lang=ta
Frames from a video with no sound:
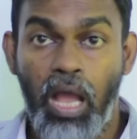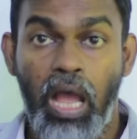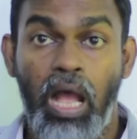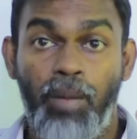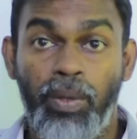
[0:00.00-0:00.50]
ஆ
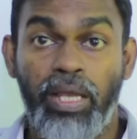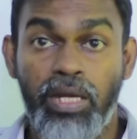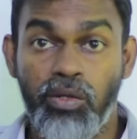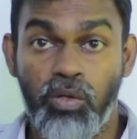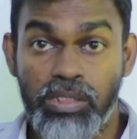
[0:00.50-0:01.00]
அப்போ
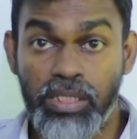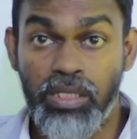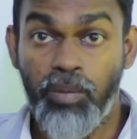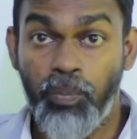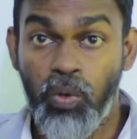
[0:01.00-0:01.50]
கேட்டுக்கோ
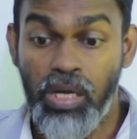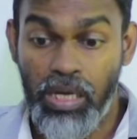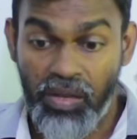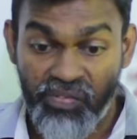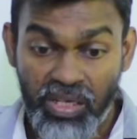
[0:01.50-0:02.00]
சின்ன
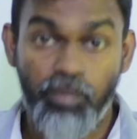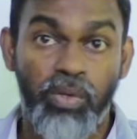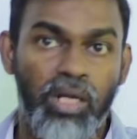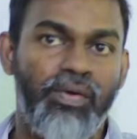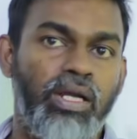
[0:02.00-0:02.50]
பிள்ளையில்
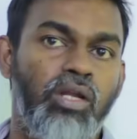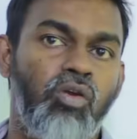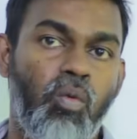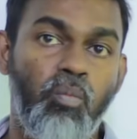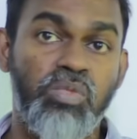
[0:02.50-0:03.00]

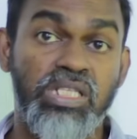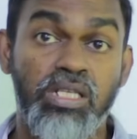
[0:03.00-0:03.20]
விரும்புகிறவங்களுக்கும்